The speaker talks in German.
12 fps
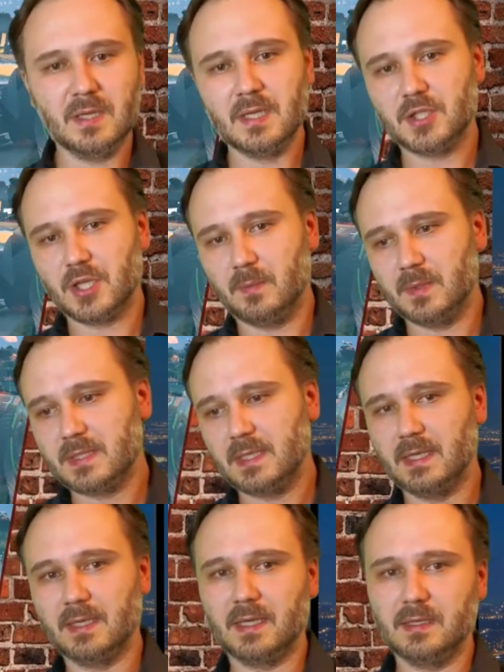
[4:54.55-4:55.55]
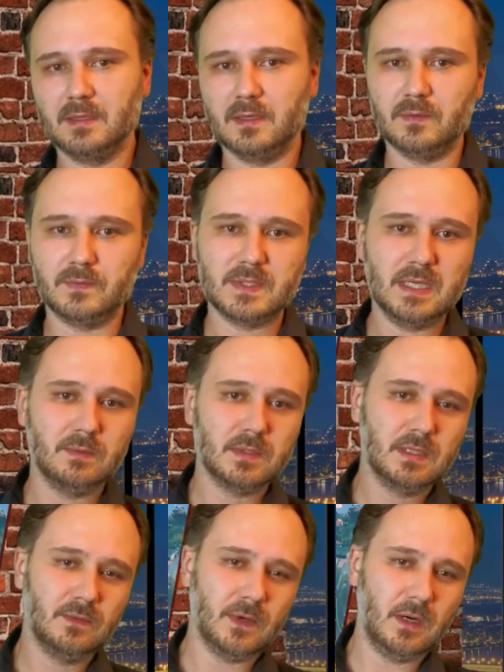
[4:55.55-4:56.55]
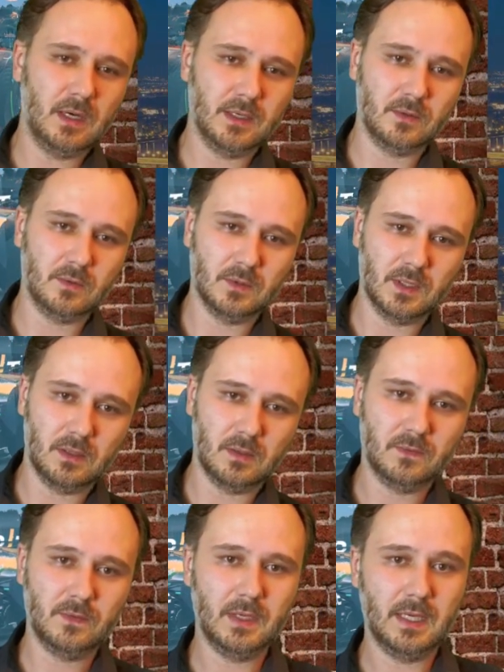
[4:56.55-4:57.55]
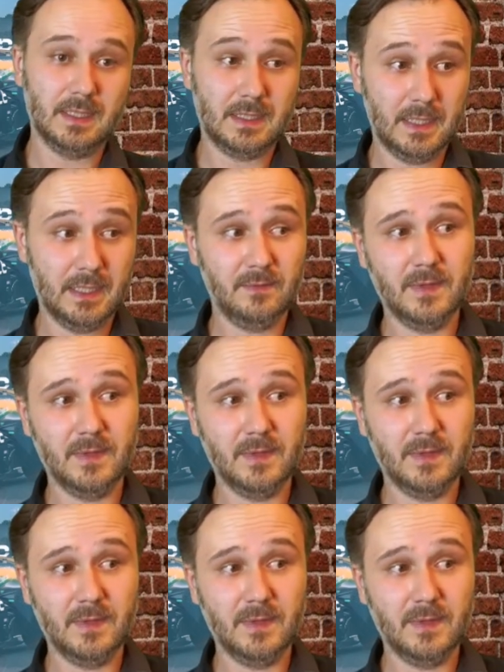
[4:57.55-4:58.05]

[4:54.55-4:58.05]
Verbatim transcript: schaut man sich ein Rennen auf Servus TV an oder auf RTL,